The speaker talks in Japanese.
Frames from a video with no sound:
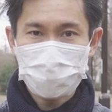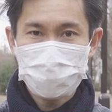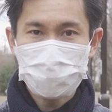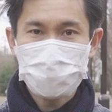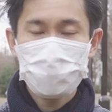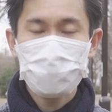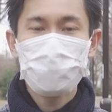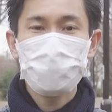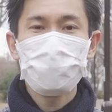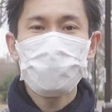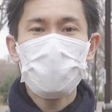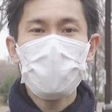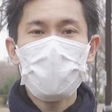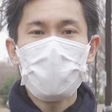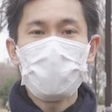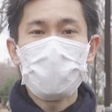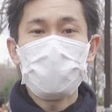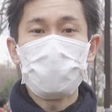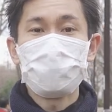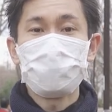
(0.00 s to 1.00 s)
い、それで
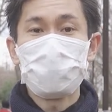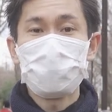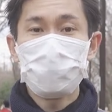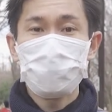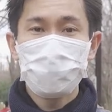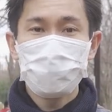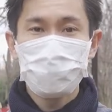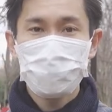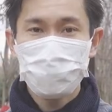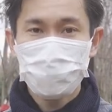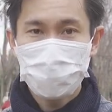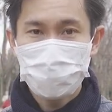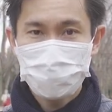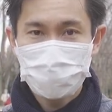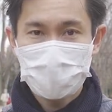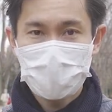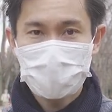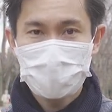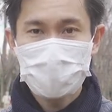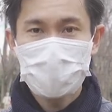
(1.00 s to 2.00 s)
は、ZV-1 を
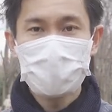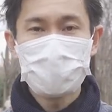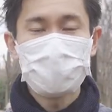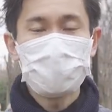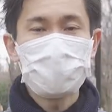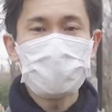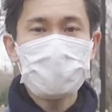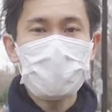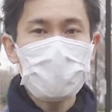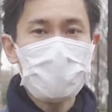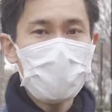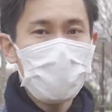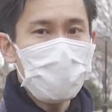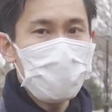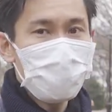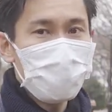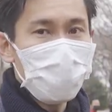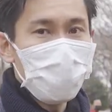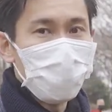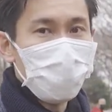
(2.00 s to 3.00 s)
使って実際に
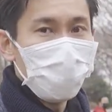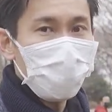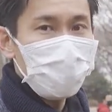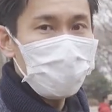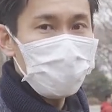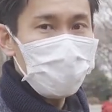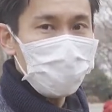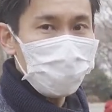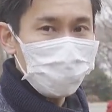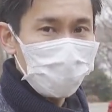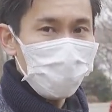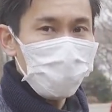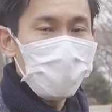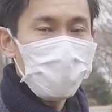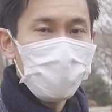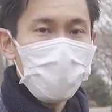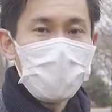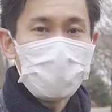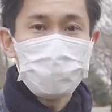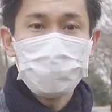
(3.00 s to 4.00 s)
背景をぼかしていくため
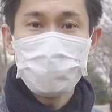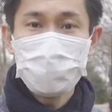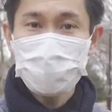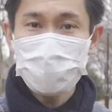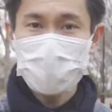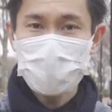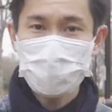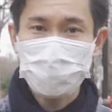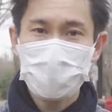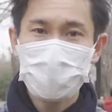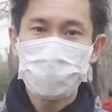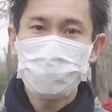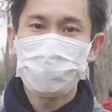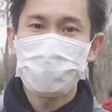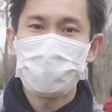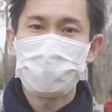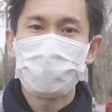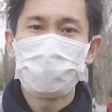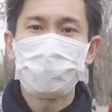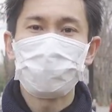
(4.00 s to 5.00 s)
にはどうすればいいの
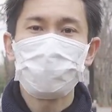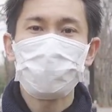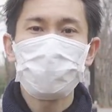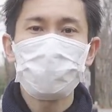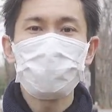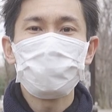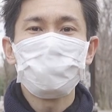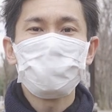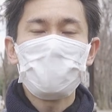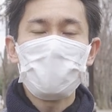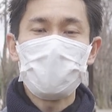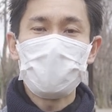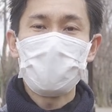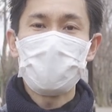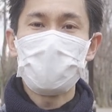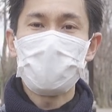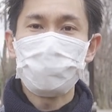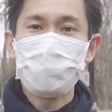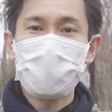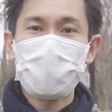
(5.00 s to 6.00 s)
かということを、
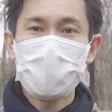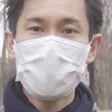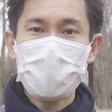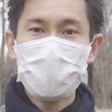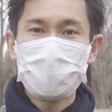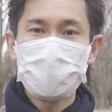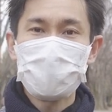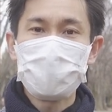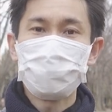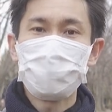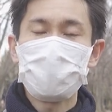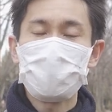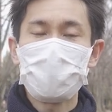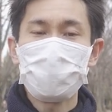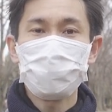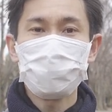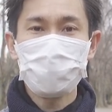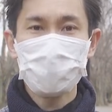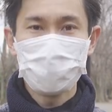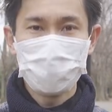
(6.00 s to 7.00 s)
今から説明して
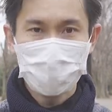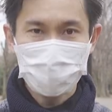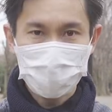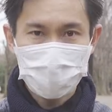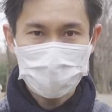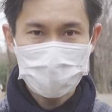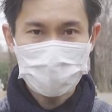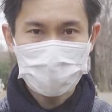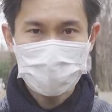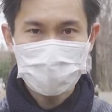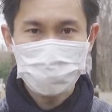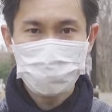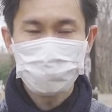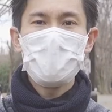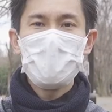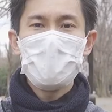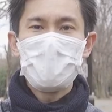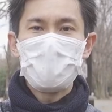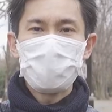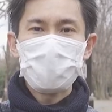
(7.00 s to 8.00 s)
いこうと思います。
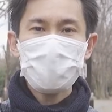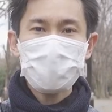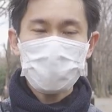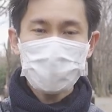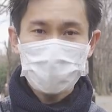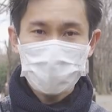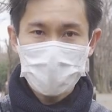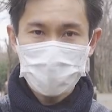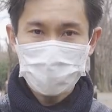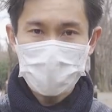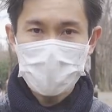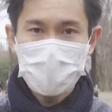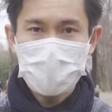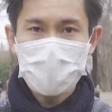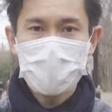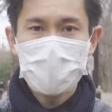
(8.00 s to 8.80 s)
まず1つ目、